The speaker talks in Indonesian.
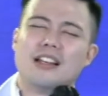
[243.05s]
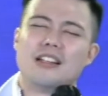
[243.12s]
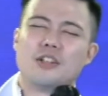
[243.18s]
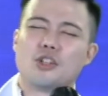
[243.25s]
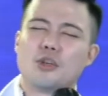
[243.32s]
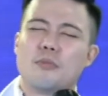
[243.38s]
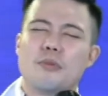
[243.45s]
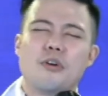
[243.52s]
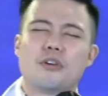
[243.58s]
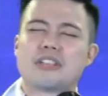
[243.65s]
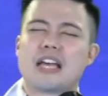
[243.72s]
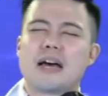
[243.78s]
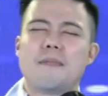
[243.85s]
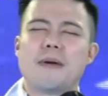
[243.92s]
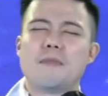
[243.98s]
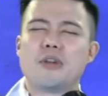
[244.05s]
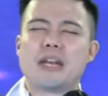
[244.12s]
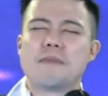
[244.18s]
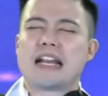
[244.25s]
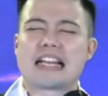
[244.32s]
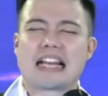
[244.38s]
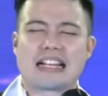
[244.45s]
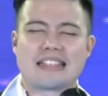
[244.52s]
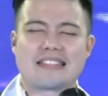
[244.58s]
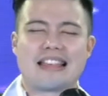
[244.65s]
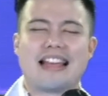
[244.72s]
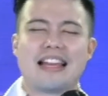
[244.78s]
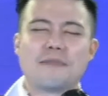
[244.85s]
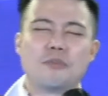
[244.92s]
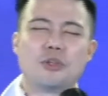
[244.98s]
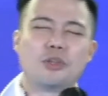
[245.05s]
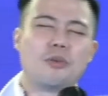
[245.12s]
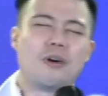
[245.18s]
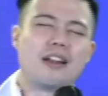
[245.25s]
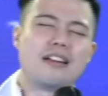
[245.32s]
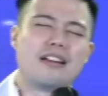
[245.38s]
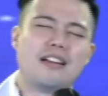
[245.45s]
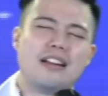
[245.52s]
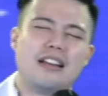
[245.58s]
Tutup bungkus hambamu ini balik kaki salibmu Tuhan.